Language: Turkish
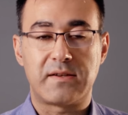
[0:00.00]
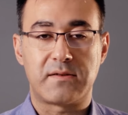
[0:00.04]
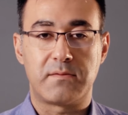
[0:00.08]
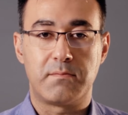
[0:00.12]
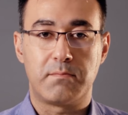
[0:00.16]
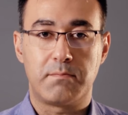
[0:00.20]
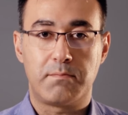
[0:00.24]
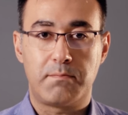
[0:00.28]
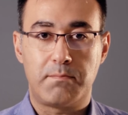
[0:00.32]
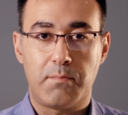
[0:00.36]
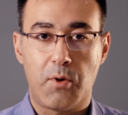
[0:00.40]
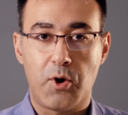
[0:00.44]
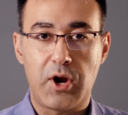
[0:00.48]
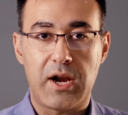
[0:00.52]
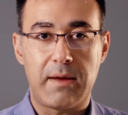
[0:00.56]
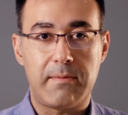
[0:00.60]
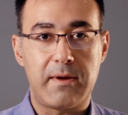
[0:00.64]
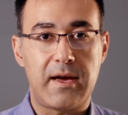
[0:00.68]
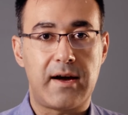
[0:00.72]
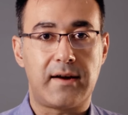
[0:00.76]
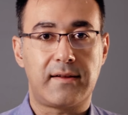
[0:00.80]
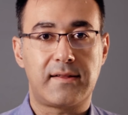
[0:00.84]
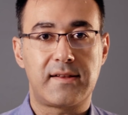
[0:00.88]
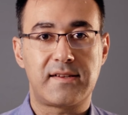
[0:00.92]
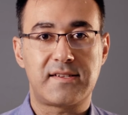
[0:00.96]
Şimdi böyle
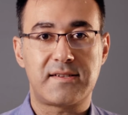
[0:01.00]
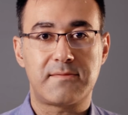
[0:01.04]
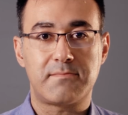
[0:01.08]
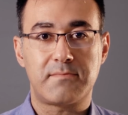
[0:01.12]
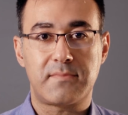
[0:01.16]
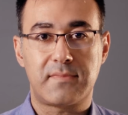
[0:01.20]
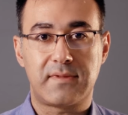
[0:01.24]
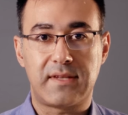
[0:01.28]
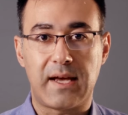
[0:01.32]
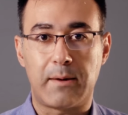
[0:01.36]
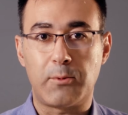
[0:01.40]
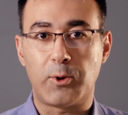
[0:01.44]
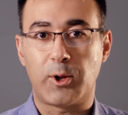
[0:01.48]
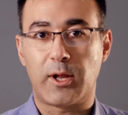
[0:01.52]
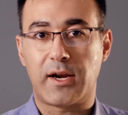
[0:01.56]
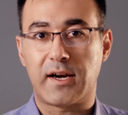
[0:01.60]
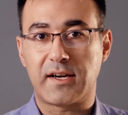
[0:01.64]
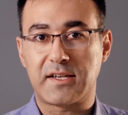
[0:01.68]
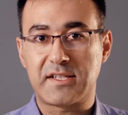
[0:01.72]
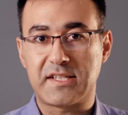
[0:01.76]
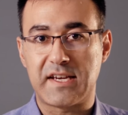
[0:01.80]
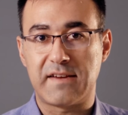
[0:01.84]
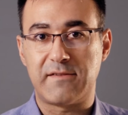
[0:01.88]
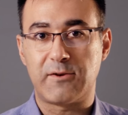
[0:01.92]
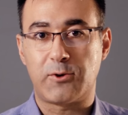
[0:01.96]
bir yaklaşım tam
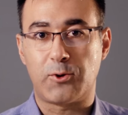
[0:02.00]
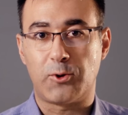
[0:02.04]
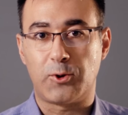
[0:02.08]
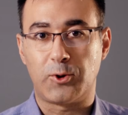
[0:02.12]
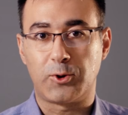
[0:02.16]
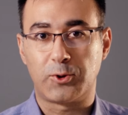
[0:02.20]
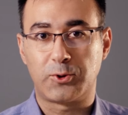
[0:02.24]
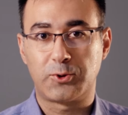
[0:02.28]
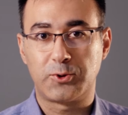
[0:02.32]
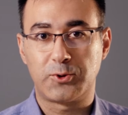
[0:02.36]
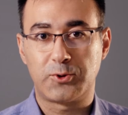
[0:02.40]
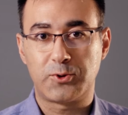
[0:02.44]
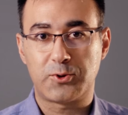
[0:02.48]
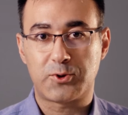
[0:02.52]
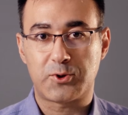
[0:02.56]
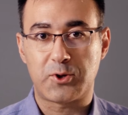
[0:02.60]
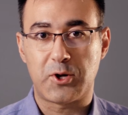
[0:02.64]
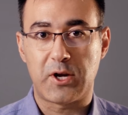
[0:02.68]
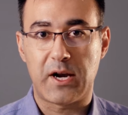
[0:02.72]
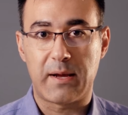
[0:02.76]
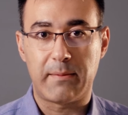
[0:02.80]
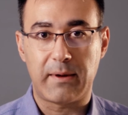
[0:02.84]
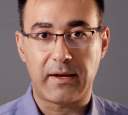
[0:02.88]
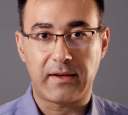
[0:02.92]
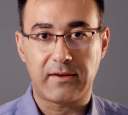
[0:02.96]
olarak çevik olduğunu
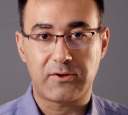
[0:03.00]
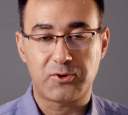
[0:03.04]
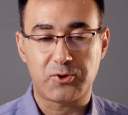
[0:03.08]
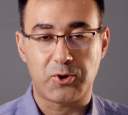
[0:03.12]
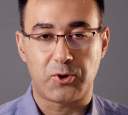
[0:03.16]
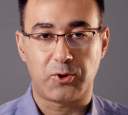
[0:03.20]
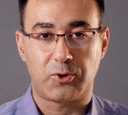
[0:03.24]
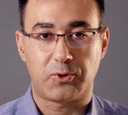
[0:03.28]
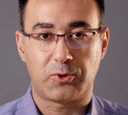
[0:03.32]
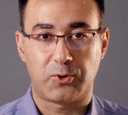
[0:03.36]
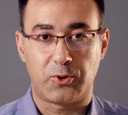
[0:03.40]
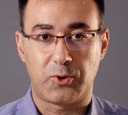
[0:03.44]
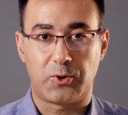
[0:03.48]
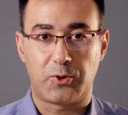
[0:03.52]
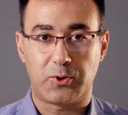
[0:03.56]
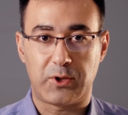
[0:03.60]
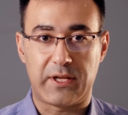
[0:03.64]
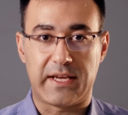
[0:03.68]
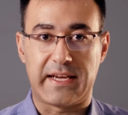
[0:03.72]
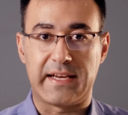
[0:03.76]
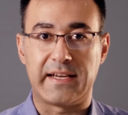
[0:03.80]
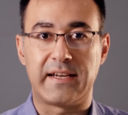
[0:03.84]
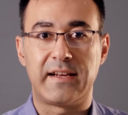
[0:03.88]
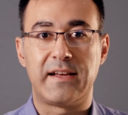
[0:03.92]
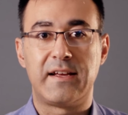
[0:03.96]
söylemek çok
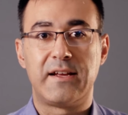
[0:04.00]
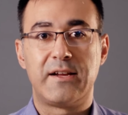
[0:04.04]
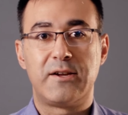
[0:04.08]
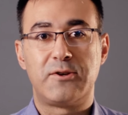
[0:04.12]
doğru değil.